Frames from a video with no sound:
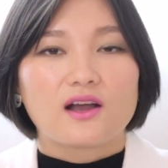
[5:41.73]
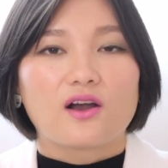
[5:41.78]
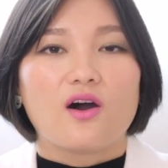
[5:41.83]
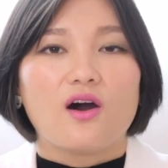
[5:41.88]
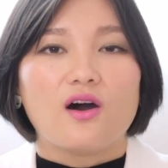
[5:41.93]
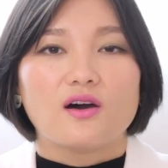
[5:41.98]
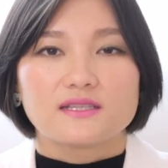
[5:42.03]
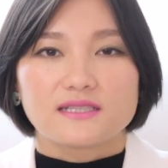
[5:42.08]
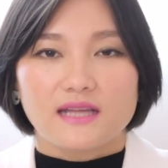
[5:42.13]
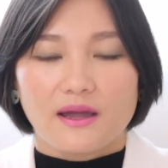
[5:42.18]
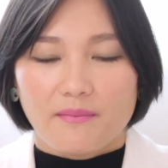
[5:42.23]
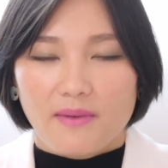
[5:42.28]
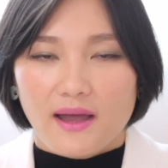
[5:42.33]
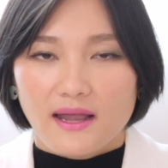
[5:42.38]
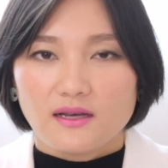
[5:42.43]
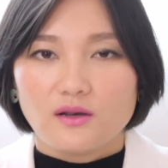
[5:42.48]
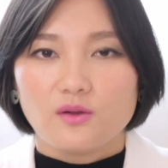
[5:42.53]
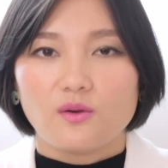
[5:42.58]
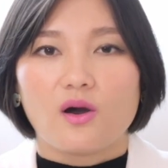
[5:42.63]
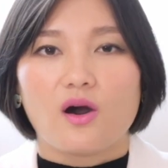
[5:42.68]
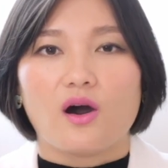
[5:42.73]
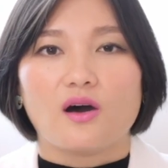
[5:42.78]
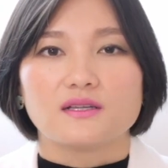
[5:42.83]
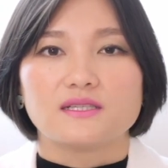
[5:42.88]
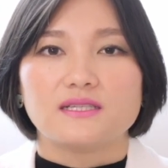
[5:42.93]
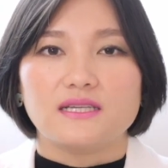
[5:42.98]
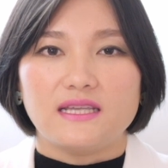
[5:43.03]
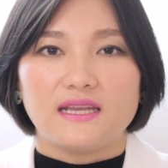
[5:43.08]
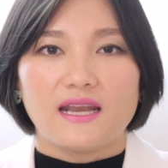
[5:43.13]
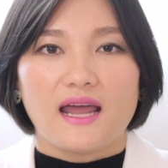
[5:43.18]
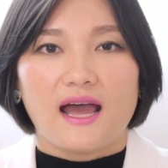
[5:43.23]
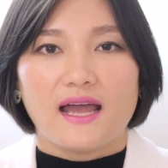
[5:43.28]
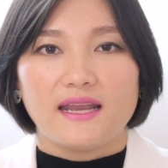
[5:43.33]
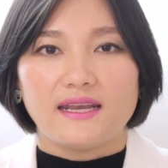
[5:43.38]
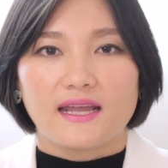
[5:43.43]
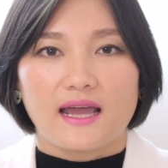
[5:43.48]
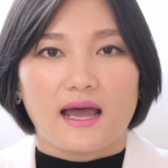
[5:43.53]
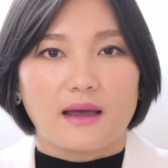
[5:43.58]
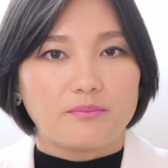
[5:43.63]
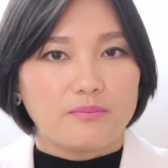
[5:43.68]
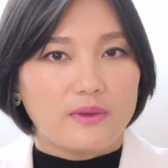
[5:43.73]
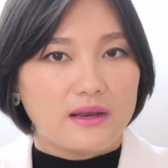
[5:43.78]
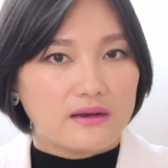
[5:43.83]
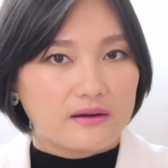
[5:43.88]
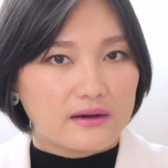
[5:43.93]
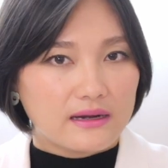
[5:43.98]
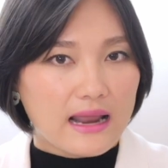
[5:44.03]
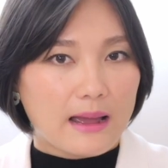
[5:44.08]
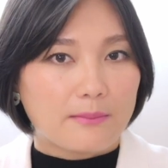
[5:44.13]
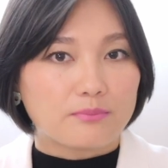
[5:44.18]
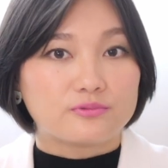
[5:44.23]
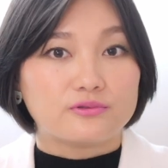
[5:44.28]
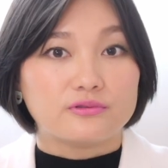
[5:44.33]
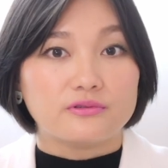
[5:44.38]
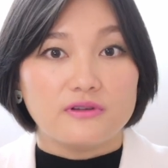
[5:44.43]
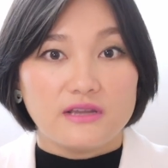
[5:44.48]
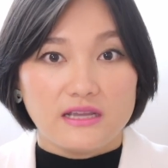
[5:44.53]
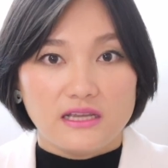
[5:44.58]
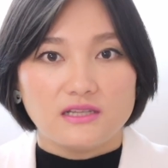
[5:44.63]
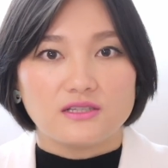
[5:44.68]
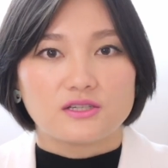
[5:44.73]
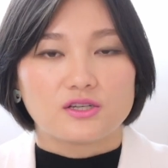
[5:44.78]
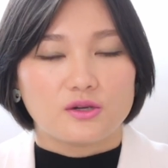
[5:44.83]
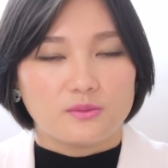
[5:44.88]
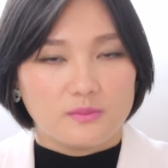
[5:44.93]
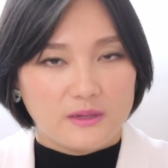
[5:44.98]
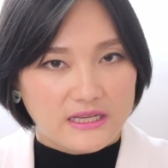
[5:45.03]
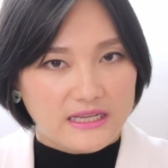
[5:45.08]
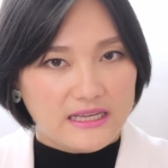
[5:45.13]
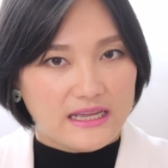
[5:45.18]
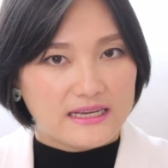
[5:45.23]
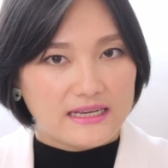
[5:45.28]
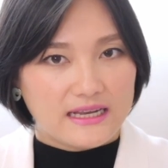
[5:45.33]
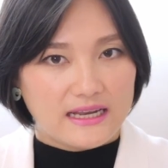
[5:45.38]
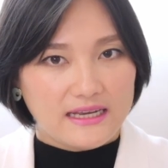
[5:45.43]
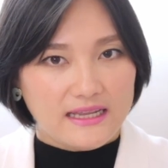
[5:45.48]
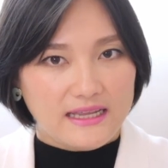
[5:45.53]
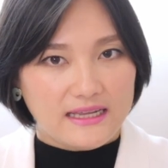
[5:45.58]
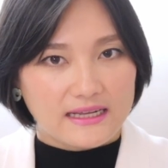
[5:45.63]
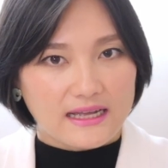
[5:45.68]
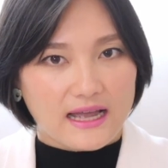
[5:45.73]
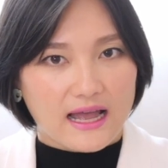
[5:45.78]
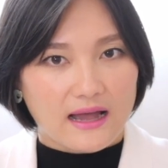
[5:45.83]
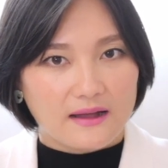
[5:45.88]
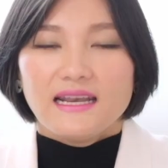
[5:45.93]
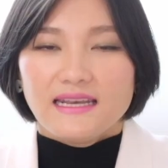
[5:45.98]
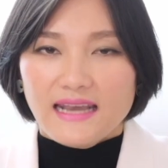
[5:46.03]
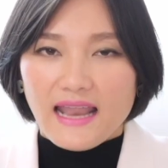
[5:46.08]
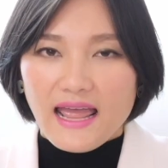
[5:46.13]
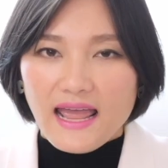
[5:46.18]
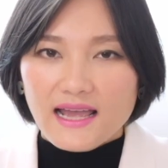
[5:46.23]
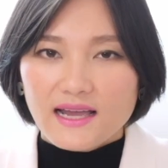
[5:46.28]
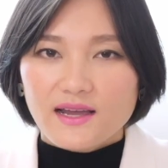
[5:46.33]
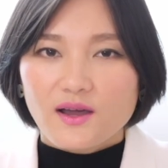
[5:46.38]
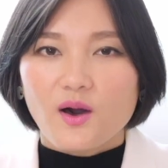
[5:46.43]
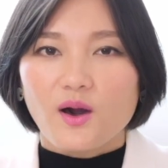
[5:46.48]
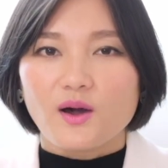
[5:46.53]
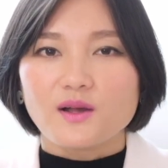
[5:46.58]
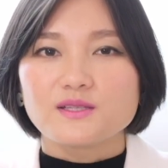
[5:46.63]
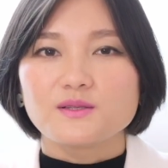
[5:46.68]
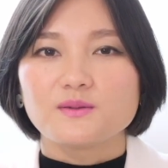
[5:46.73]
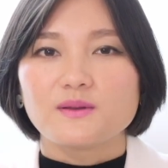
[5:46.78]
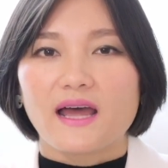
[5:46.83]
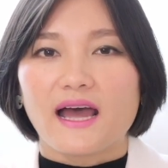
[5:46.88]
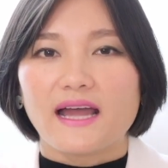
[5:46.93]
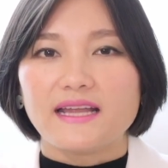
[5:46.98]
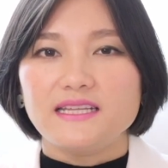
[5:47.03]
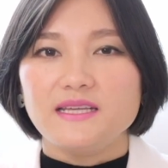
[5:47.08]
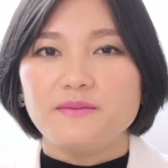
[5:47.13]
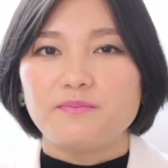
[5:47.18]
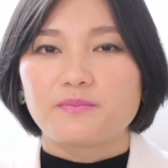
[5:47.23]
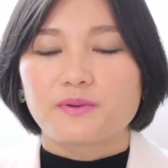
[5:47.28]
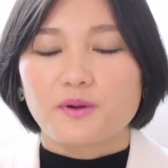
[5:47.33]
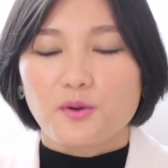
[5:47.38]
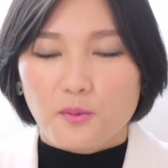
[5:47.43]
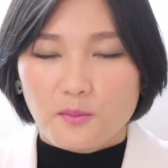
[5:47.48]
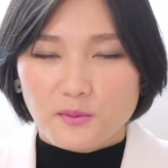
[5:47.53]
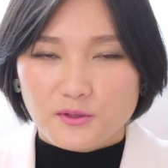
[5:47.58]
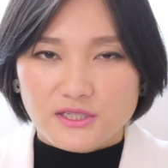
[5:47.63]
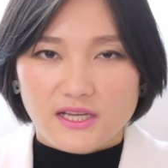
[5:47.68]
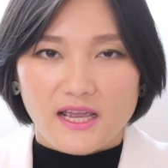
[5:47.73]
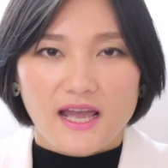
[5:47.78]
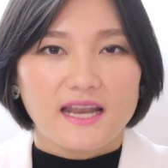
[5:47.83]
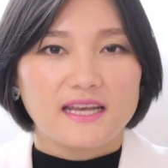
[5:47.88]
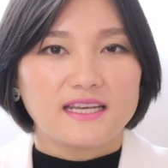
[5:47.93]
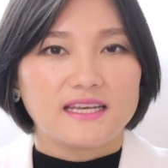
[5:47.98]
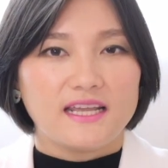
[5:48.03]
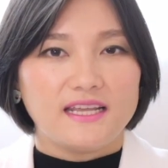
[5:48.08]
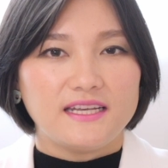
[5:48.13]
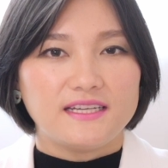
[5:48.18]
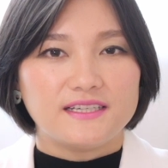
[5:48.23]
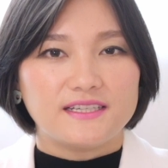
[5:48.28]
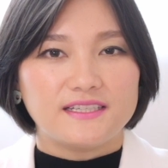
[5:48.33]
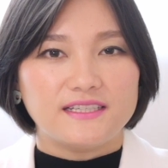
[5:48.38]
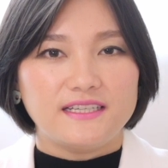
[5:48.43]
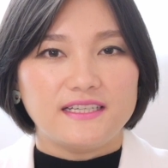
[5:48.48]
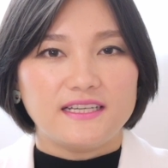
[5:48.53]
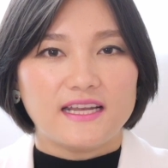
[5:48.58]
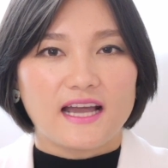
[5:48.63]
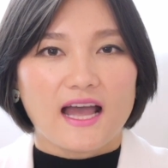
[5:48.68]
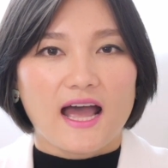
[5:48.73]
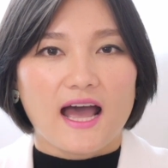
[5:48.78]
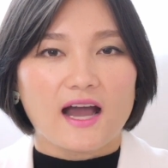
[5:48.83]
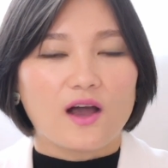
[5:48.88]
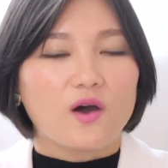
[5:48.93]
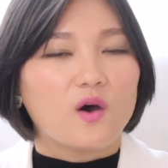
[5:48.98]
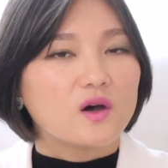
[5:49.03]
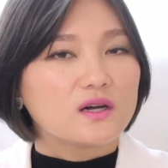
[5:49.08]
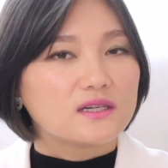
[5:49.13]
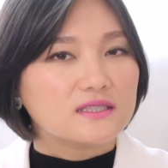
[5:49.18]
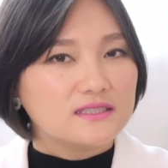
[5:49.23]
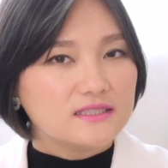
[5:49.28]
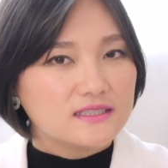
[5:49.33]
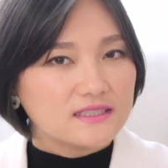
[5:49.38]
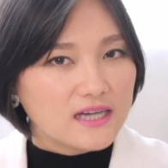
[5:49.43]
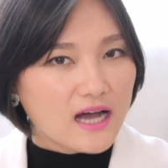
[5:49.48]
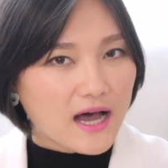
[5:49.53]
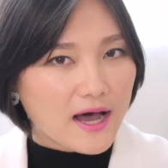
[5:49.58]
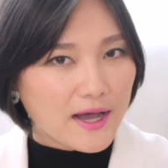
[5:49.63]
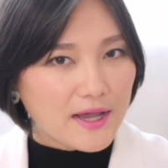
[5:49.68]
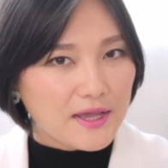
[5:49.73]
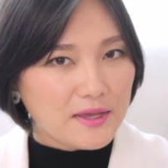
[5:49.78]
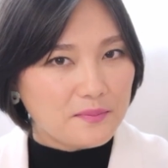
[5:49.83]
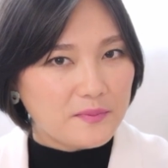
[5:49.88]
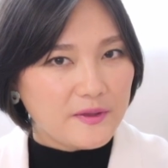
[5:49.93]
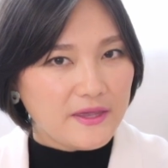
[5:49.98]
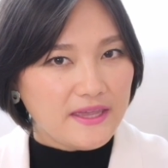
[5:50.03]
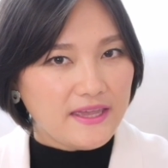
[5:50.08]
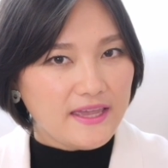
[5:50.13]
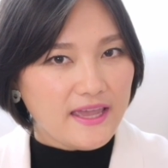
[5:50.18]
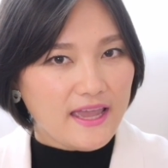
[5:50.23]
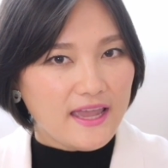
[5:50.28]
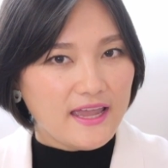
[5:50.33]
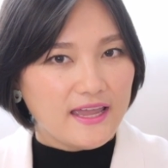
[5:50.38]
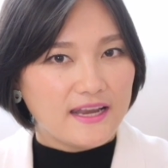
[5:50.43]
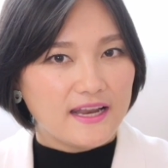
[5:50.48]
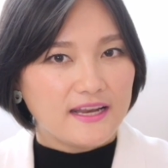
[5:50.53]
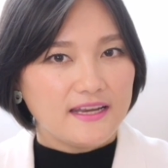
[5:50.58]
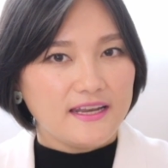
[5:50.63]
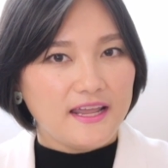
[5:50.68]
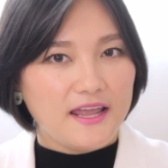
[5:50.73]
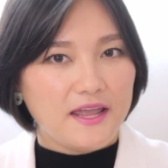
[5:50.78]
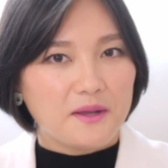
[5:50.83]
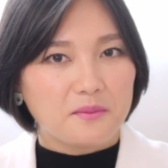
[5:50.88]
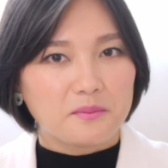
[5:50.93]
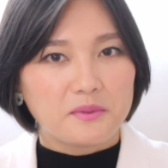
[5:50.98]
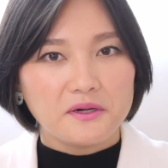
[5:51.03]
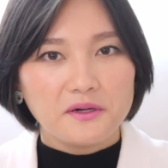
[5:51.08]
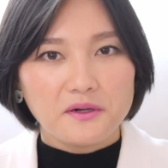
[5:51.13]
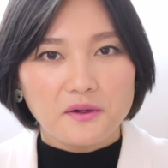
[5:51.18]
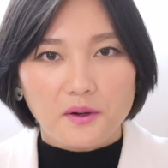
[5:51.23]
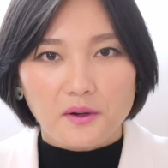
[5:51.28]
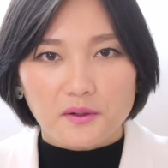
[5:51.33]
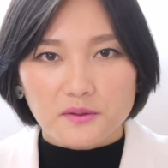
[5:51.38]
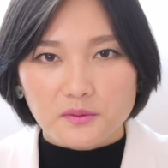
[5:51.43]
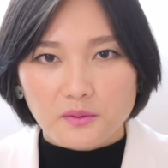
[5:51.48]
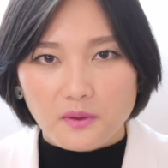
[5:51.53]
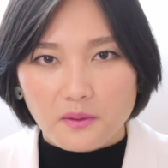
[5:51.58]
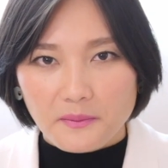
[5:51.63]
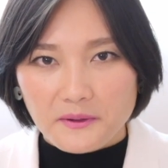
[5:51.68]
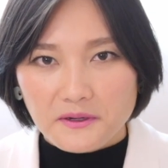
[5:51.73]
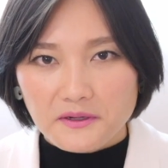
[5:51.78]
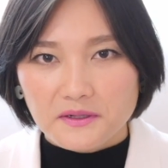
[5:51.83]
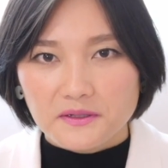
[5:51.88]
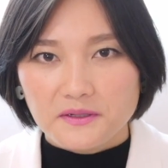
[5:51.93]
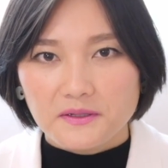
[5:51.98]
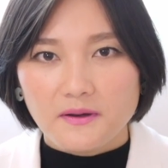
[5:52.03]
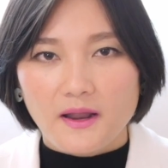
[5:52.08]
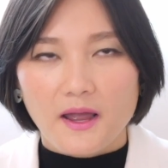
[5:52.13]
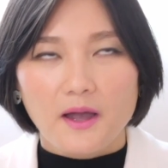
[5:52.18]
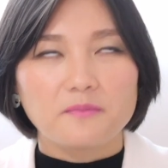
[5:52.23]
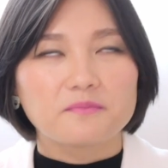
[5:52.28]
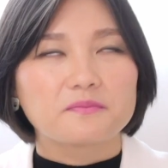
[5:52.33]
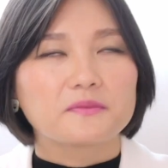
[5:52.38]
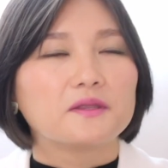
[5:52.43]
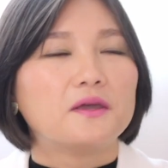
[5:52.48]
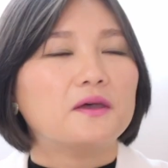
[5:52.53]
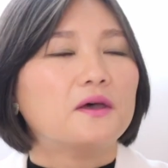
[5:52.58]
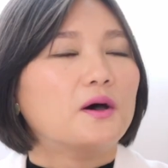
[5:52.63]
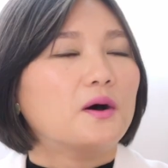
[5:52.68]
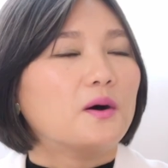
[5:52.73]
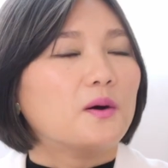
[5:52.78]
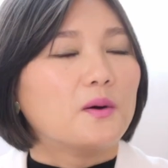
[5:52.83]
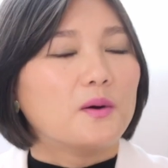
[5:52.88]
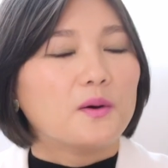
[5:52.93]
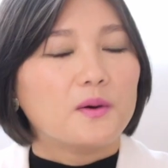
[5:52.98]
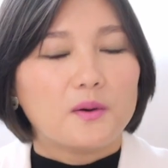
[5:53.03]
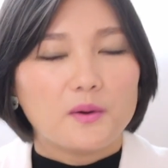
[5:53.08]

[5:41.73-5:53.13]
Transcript: ก็สามารถลงคอร์สนี้ได้นะคะ เป็นระดับ pre intermediate นั่นเองค่ะ และคอร์สสุดท้ายที่โปรโมชั่นในเดือนนี้นะคะ ก็คือIPA นั่นเองเพิ่งออกตัวไปเดือนที่แล้วโอ้